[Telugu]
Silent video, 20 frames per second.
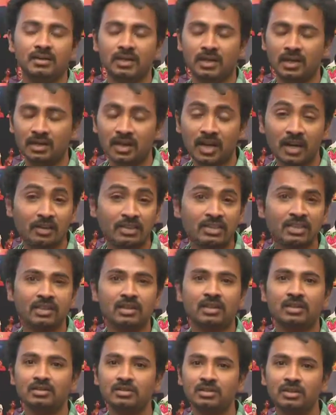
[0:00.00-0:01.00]
నాకు కావాల్సిన
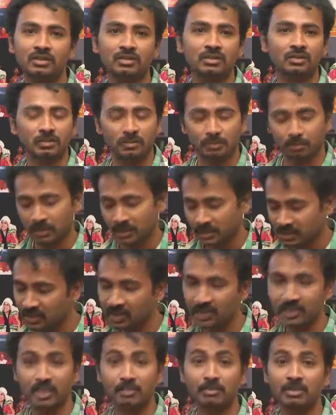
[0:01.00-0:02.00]
ఖర్చులకు ప్రతి
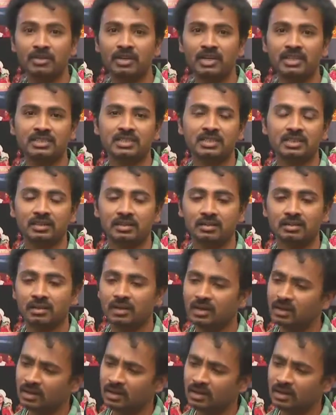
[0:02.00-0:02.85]
నెల ఎనిమిది వేలు ఇస్తున్నారు